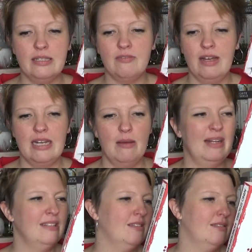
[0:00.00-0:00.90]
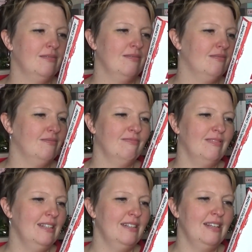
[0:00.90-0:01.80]
Es war damals
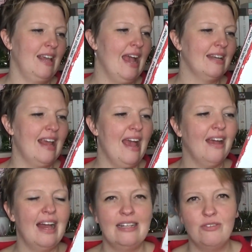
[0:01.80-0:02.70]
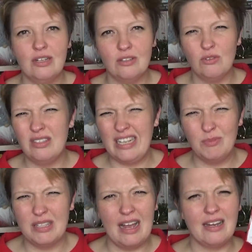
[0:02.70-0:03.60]
weiß ich nicht, acht Jahre alt oder so, sechs
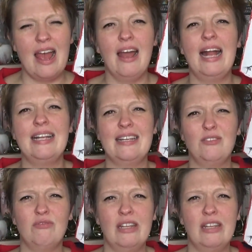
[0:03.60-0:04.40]
bis acht Jahre alt, also